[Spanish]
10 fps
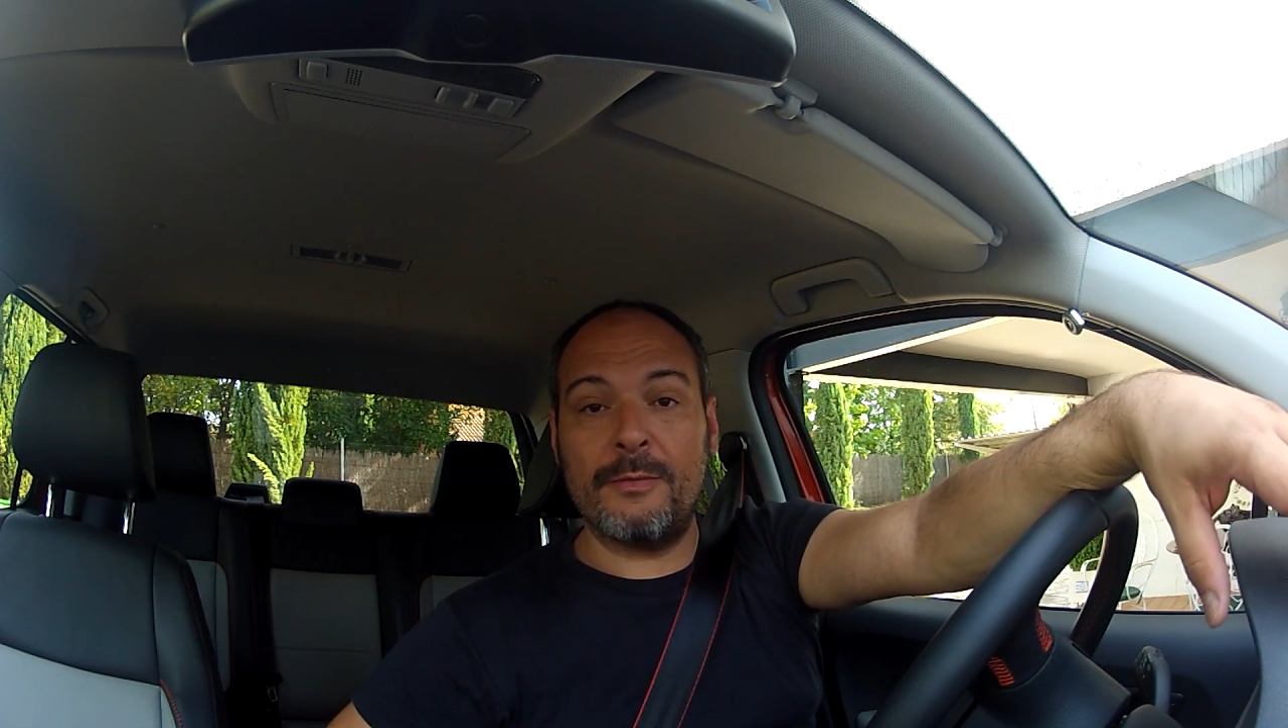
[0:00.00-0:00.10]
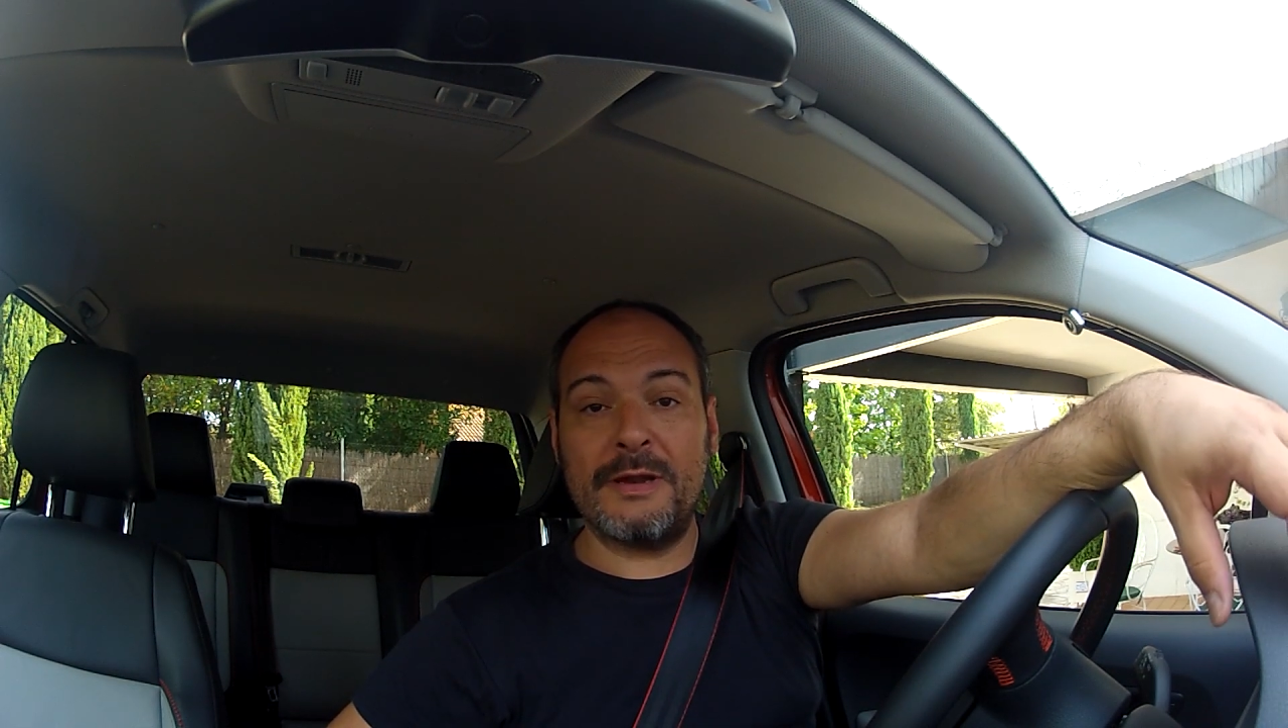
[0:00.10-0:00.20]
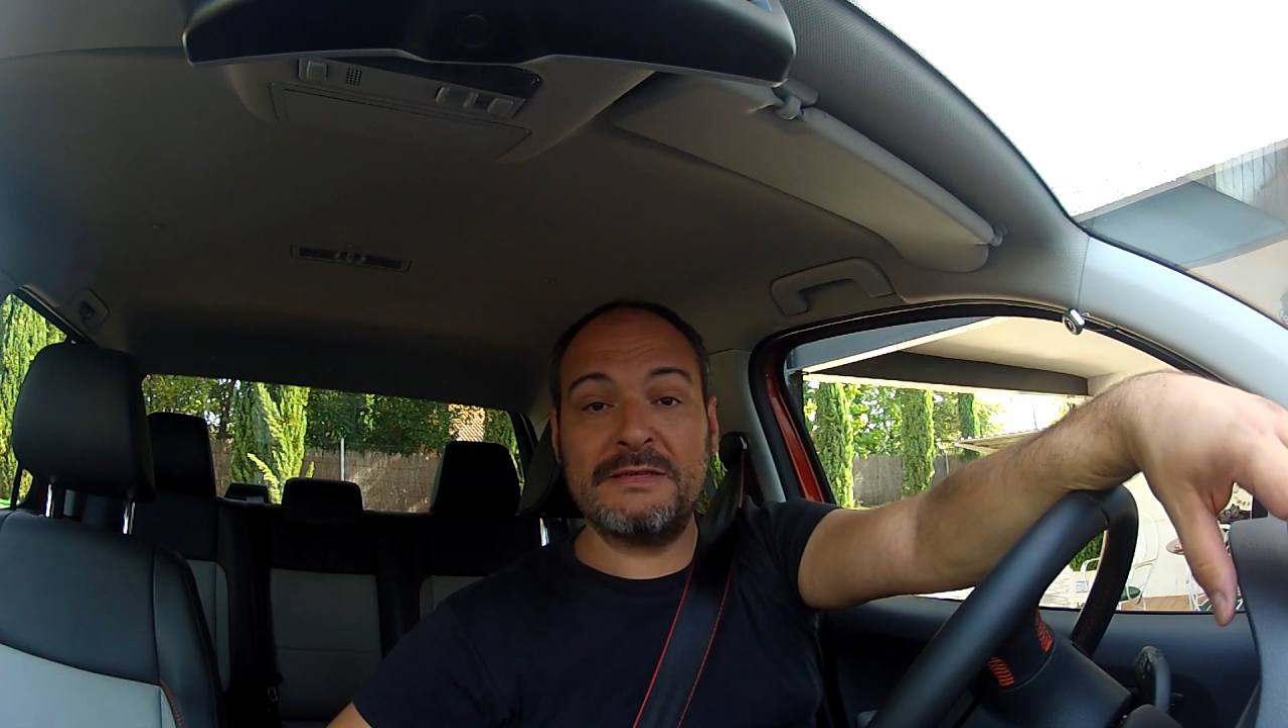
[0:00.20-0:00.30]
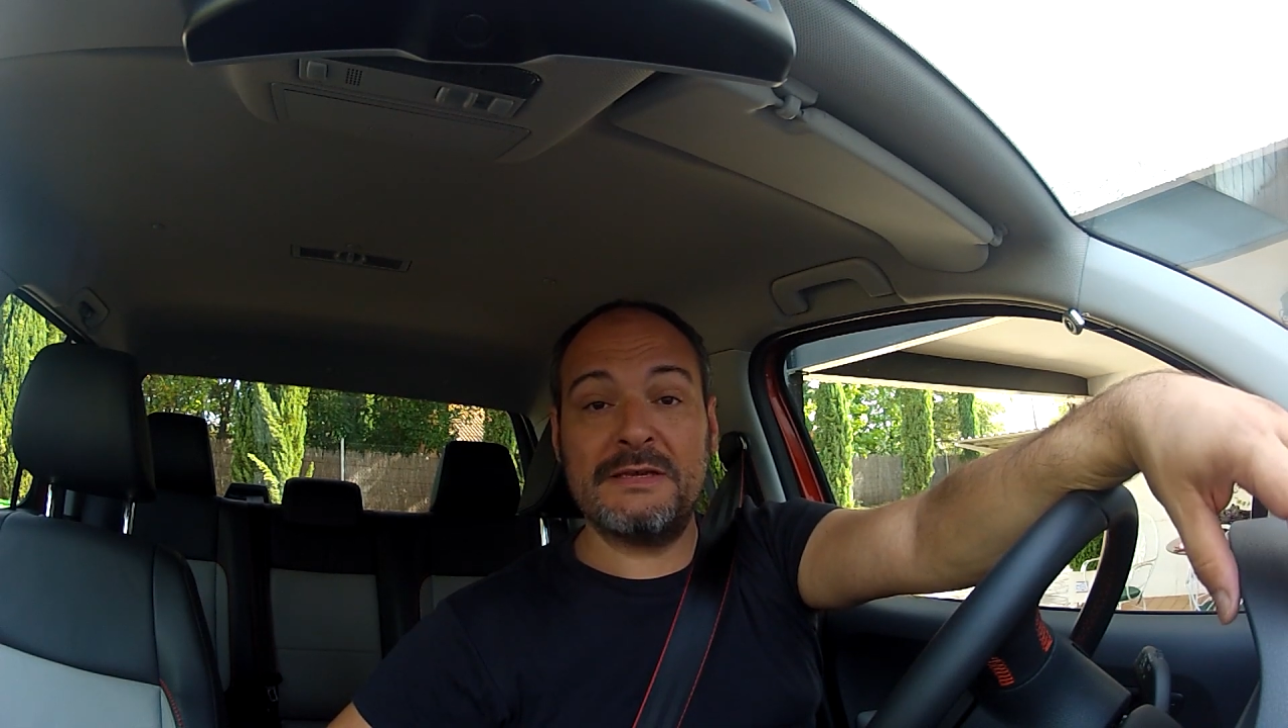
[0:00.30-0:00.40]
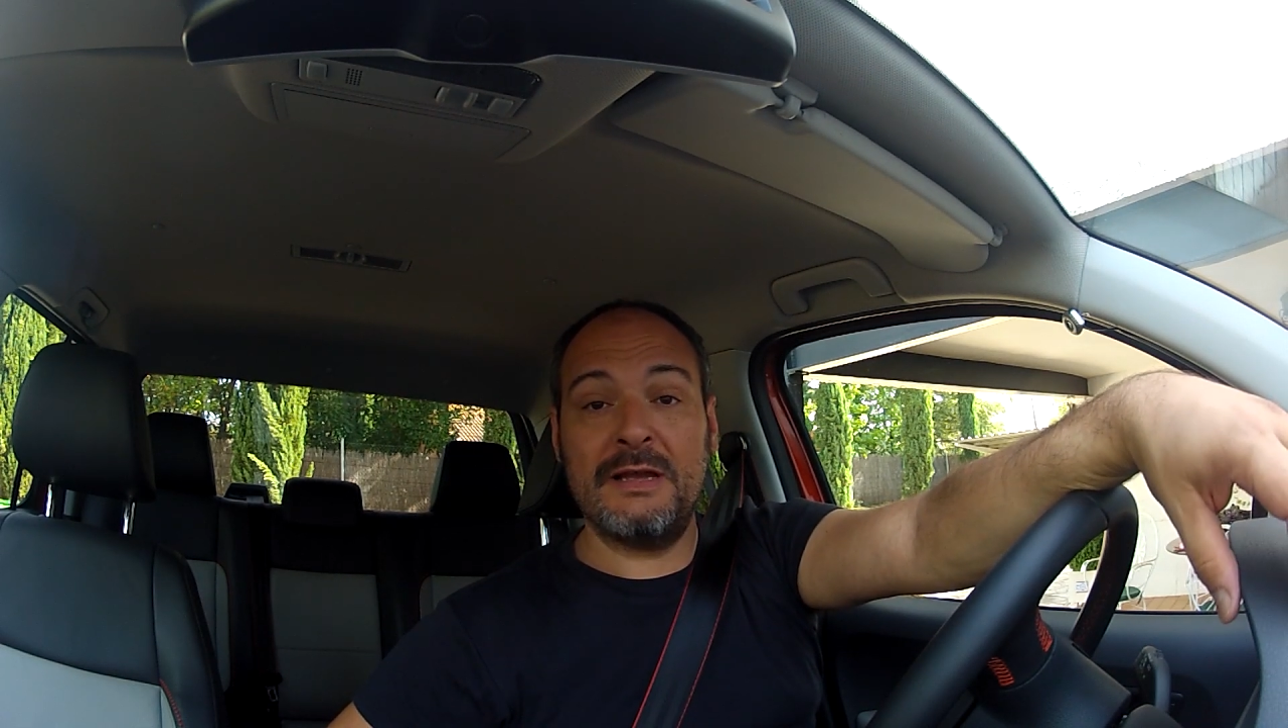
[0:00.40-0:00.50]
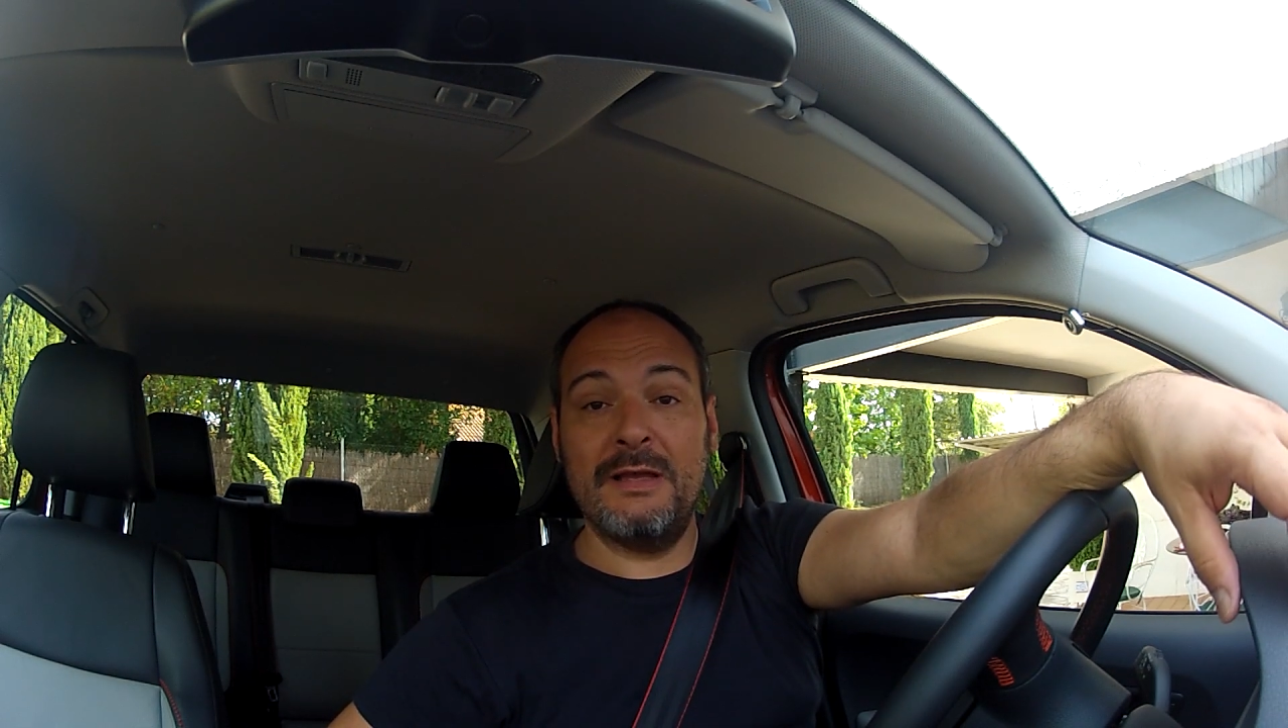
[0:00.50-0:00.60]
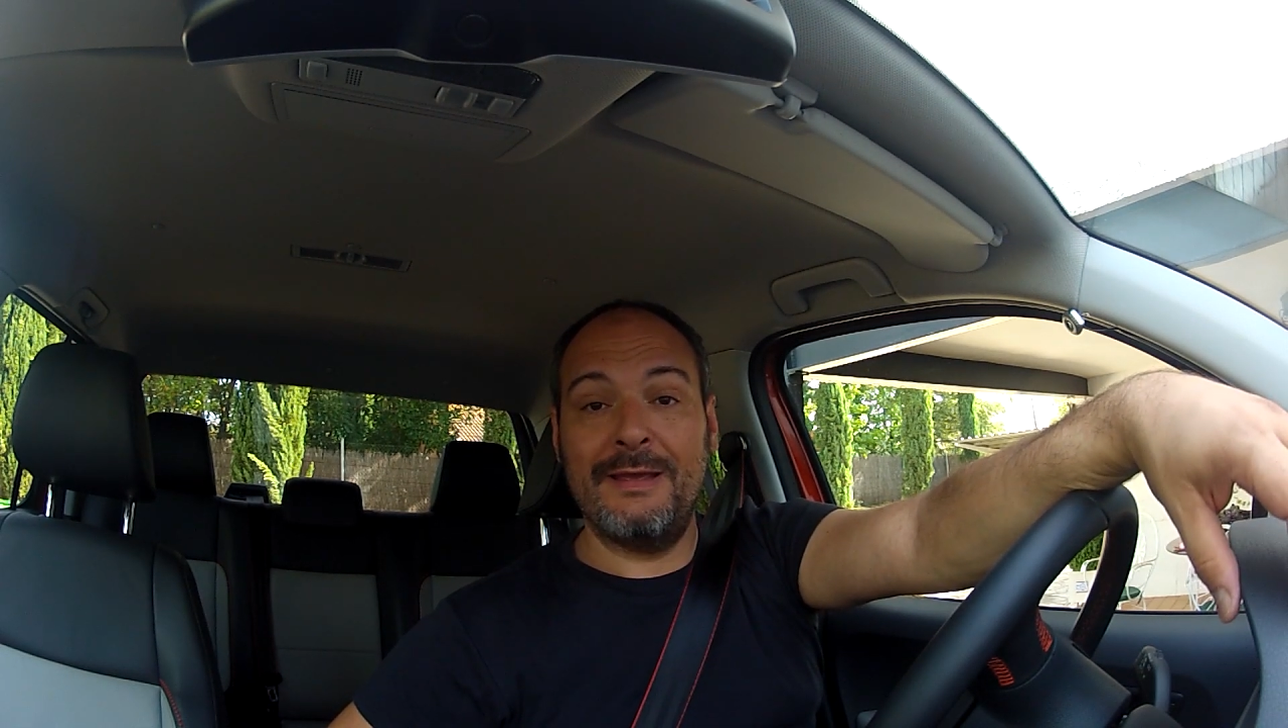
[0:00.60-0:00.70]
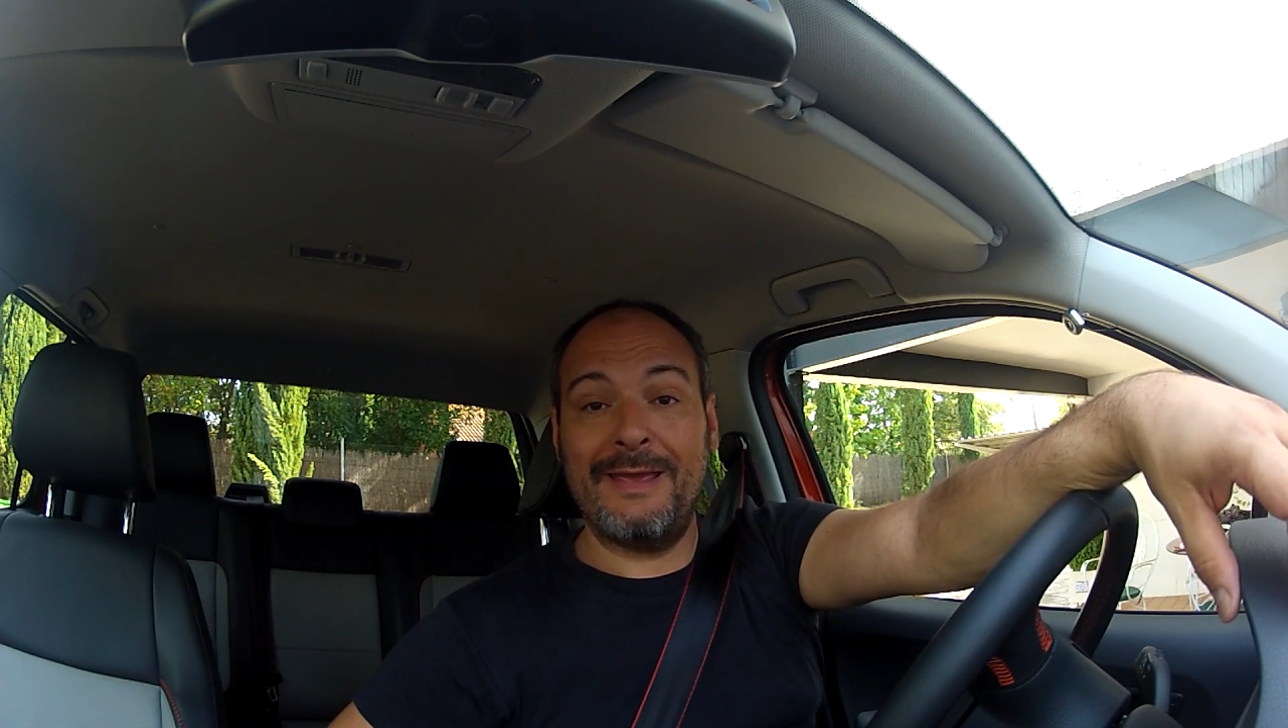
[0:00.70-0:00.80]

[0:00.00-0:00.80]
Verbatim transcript: de marcha